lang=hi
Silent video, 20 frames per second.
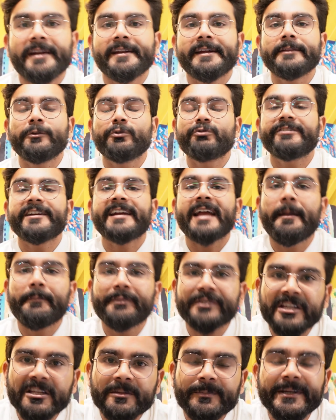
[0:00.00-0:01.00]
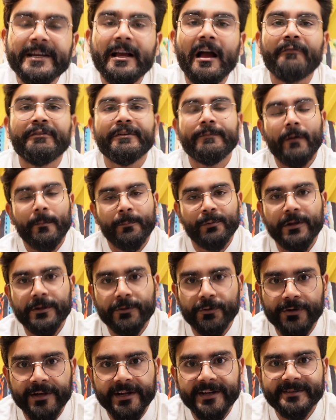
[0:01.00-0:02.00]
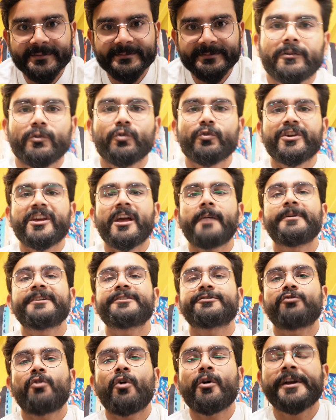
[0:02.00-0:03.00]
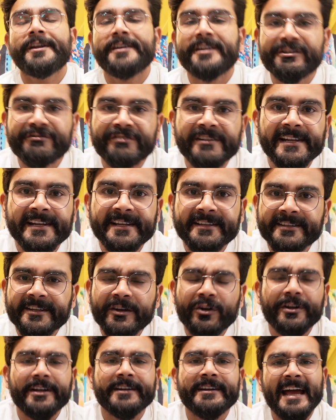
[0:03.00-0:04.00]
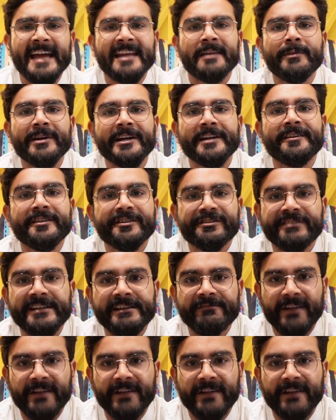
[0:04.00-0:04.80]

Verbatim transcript: और इनके दूसरे कैंपसेस भी काफ़ी पॉपुलर हो रहे हैं क्योंकि यहाँ पे स्ट्रॉन्ग इंडस्ट्री लिंक्स है और एक डायनेमिक इंडस्ट्री